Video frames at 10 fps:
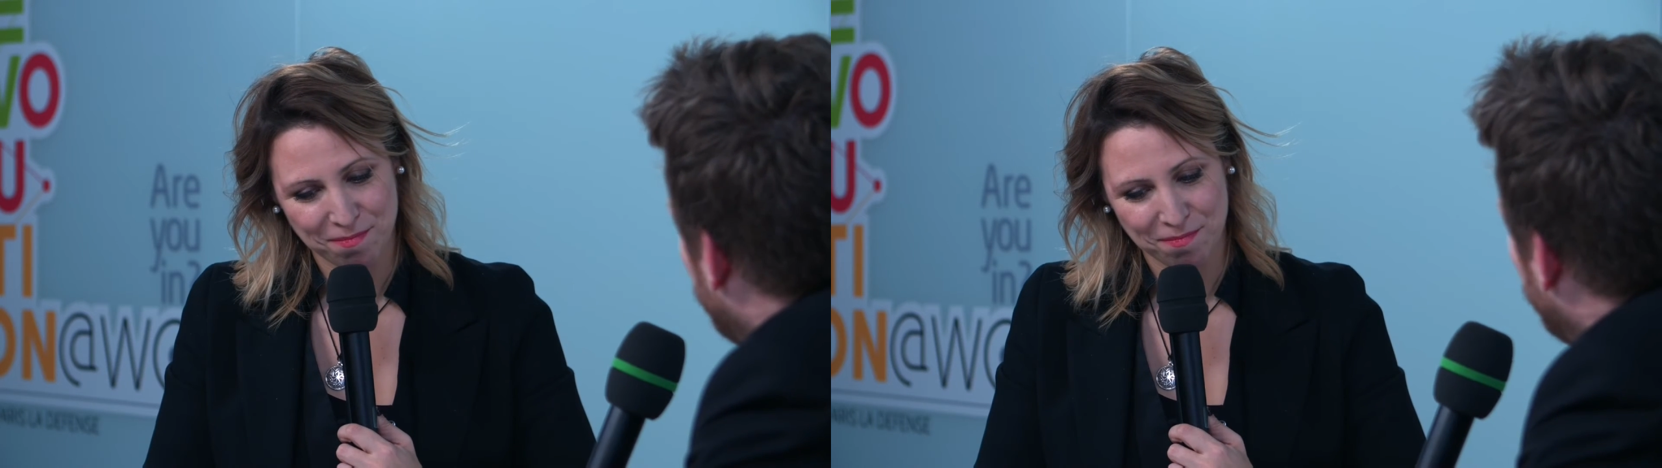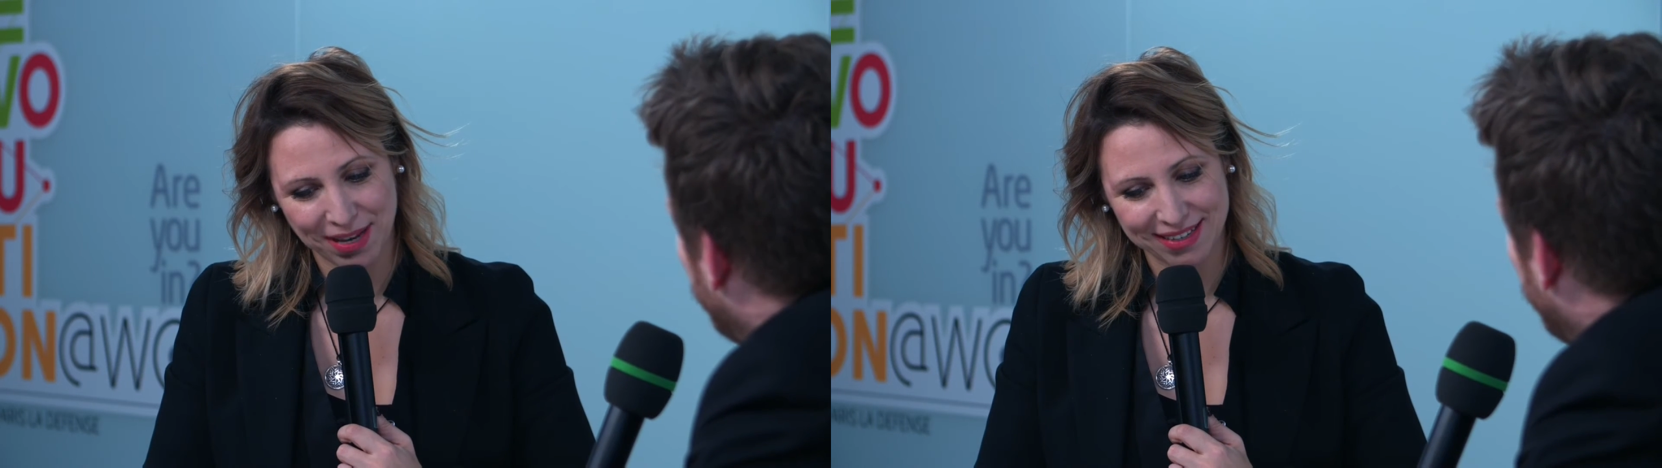
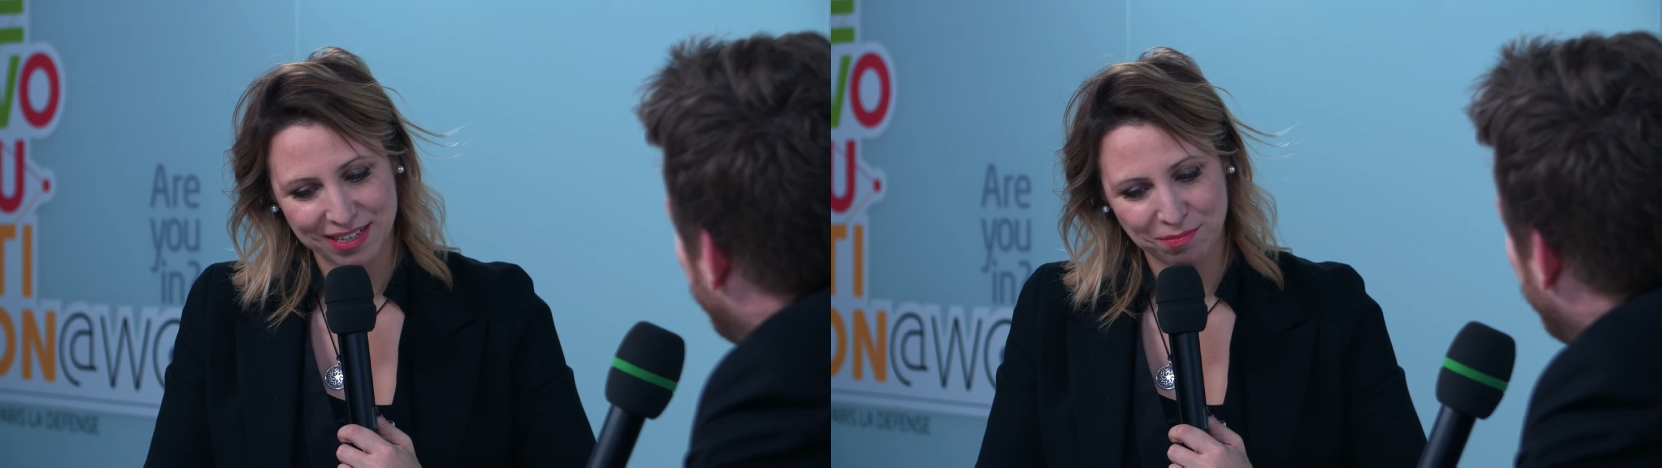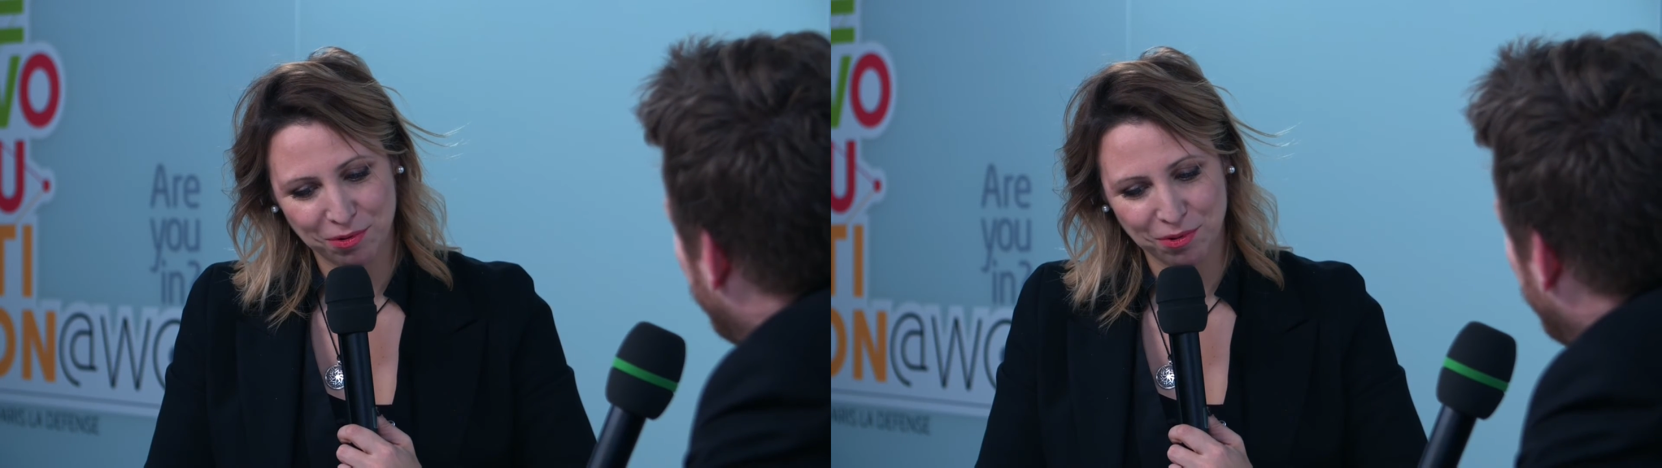Merci
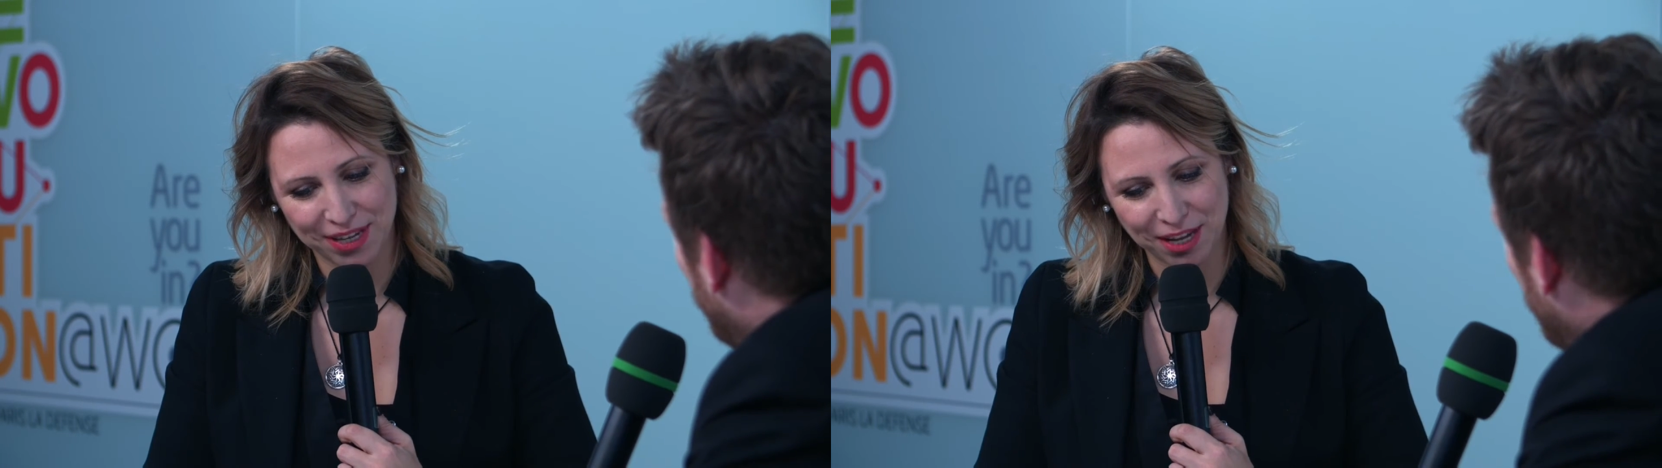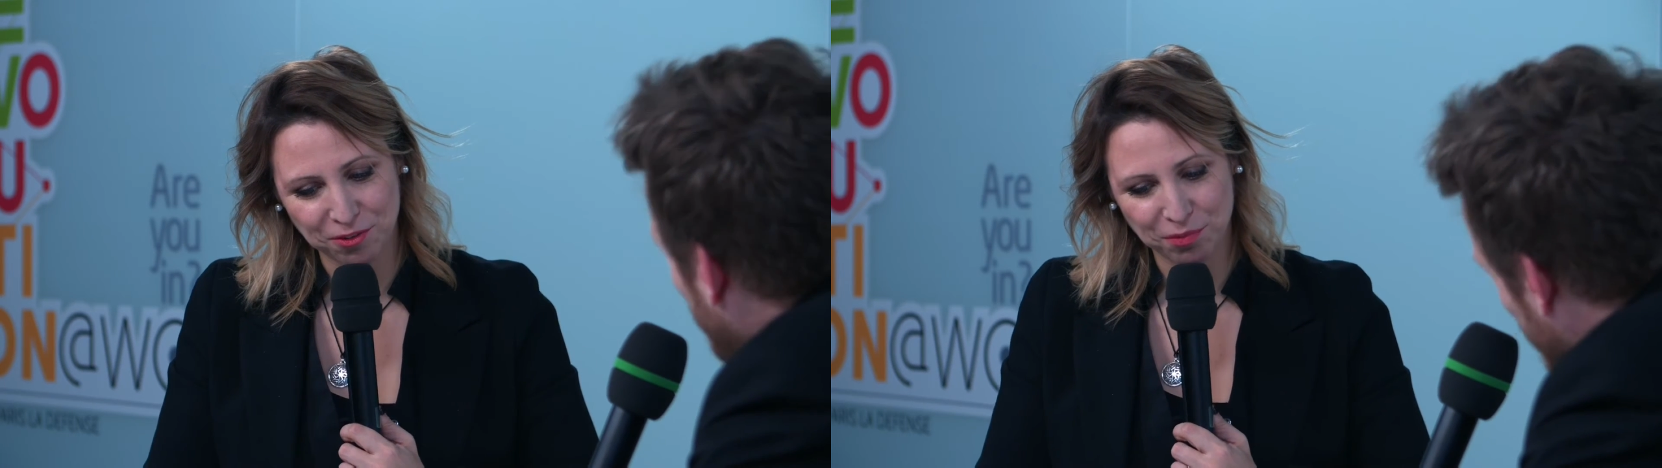beaucoup
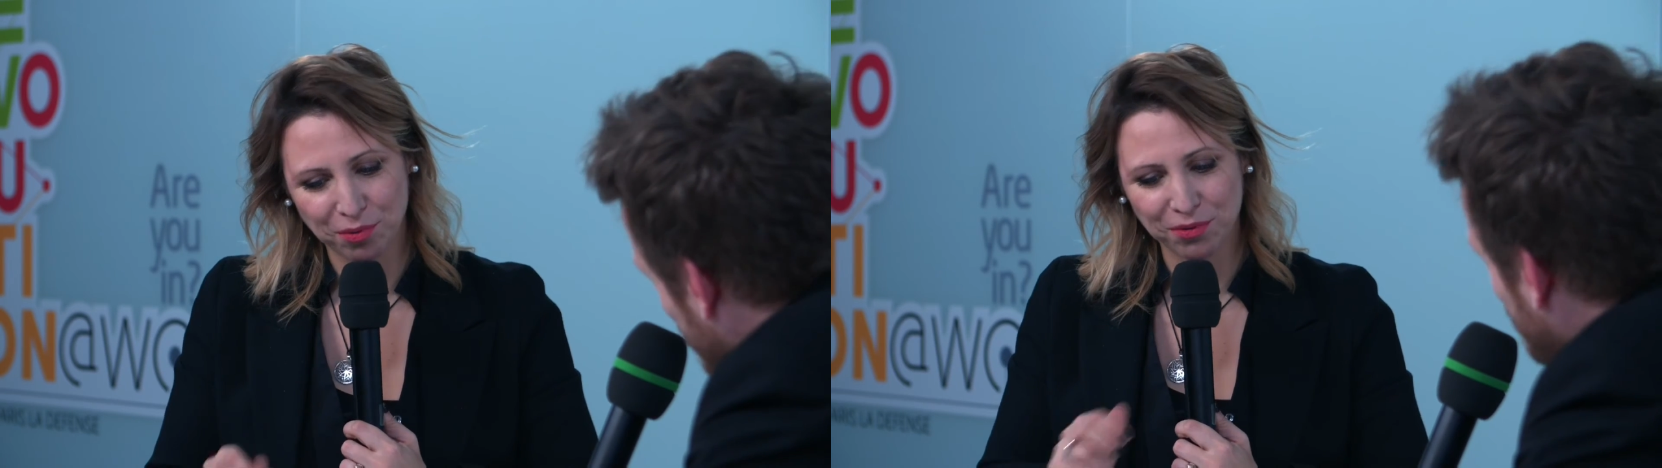Ken Dupont,